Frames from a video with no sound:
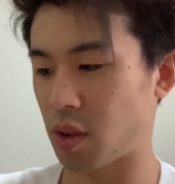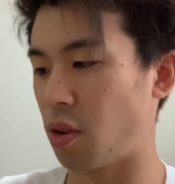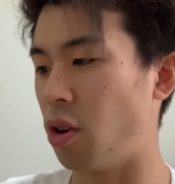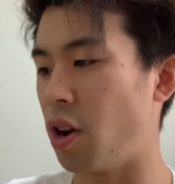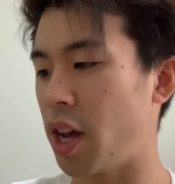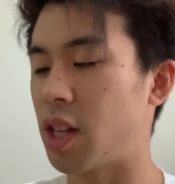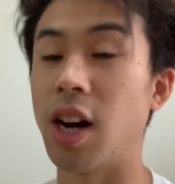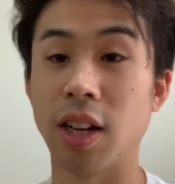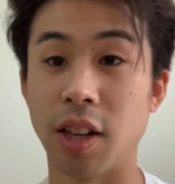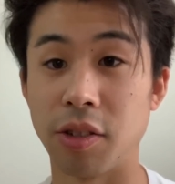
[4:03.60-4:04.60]
お
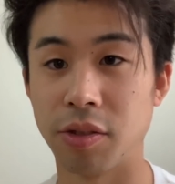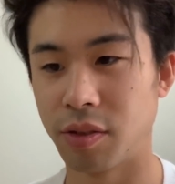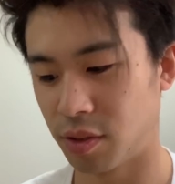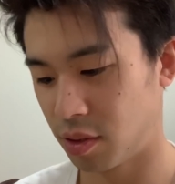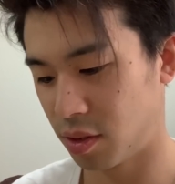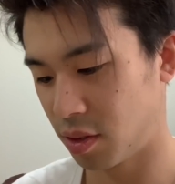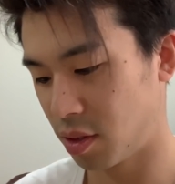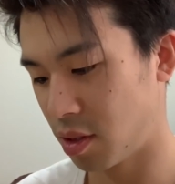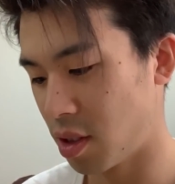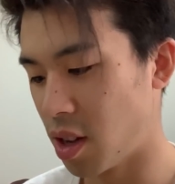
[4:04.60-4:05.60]
エターナル
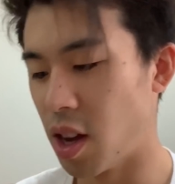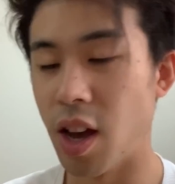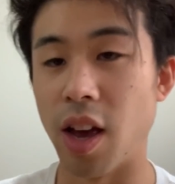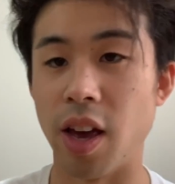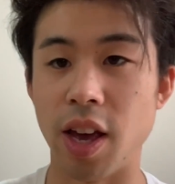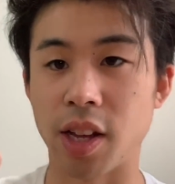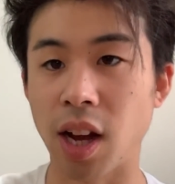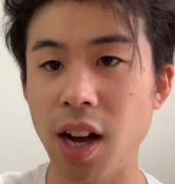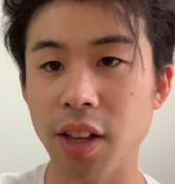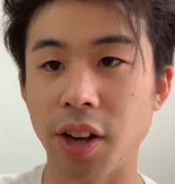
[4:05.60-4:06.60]

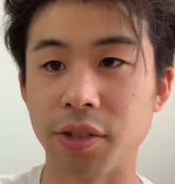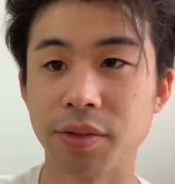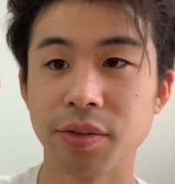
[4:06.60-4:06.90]
エターナル